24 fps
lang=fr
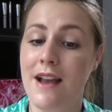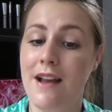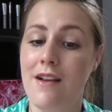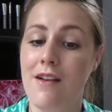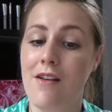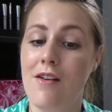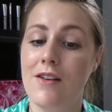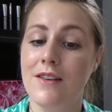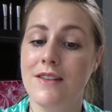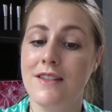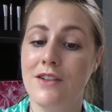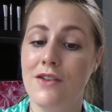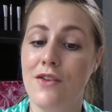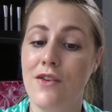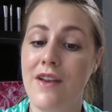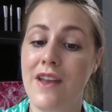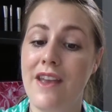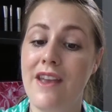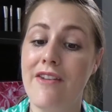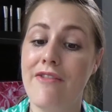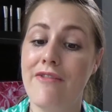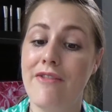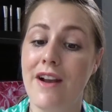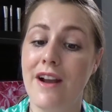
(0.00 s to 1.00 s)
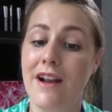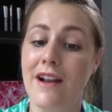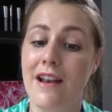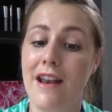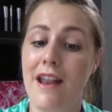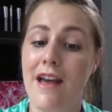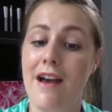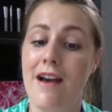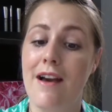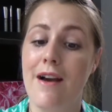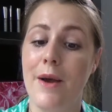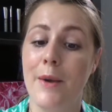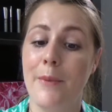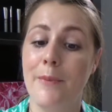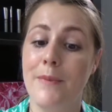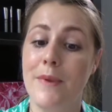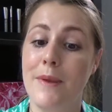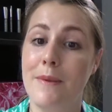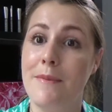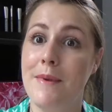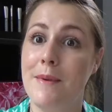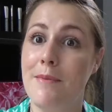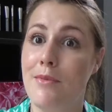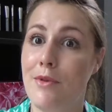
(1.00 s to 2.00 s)
Alors c'est le Effaclar
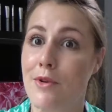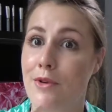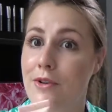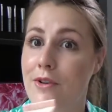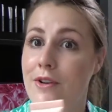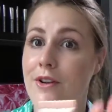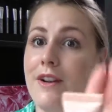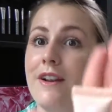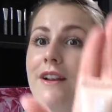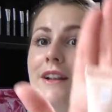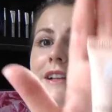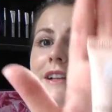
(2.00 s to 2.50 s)
BB Blur.